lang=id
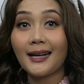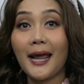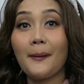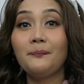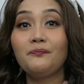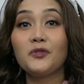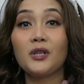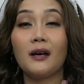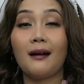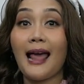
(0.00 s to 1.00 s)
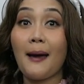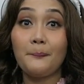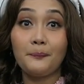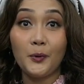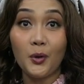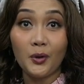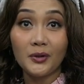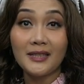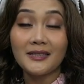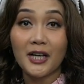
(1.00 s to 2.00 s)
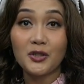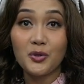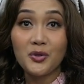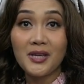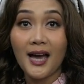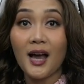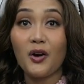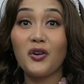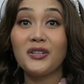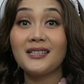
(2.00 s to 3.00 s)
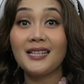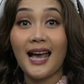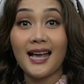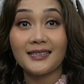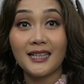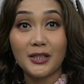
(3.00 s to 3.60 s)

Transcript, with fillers: rem, e, lampu dicek juga, kondisi AC